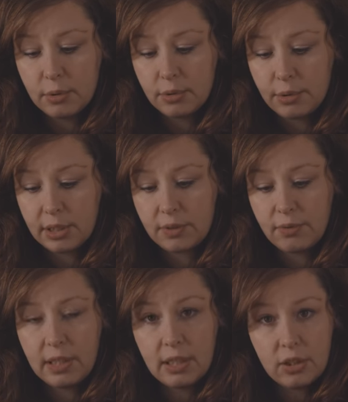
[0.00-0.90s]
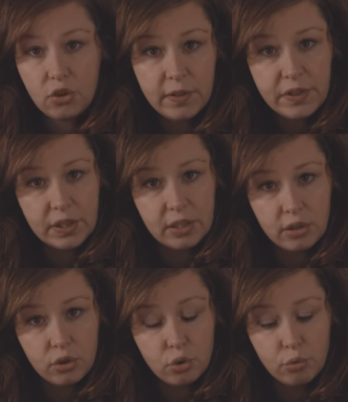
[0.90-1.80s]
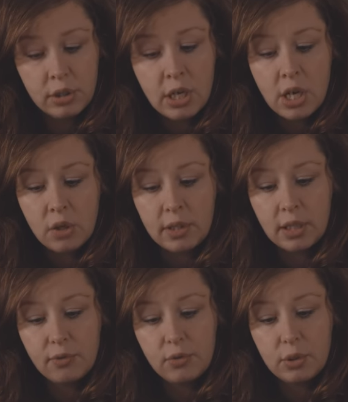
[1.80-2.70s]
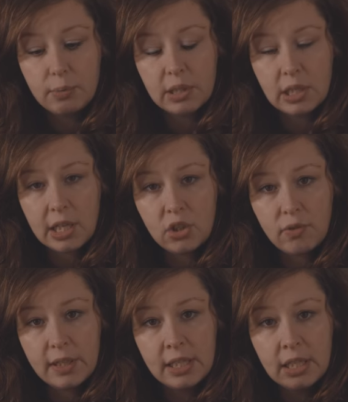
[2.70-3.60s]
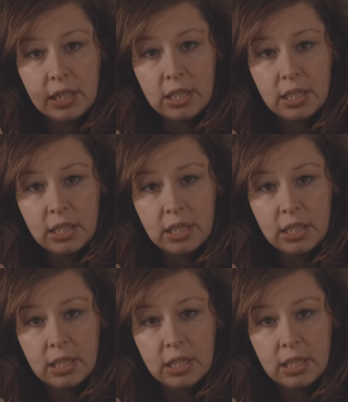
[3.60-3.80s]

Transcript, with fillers: Und so, dass wenn ich schwitze in den Schuhen oder die Füße ein bisschen anschwellen,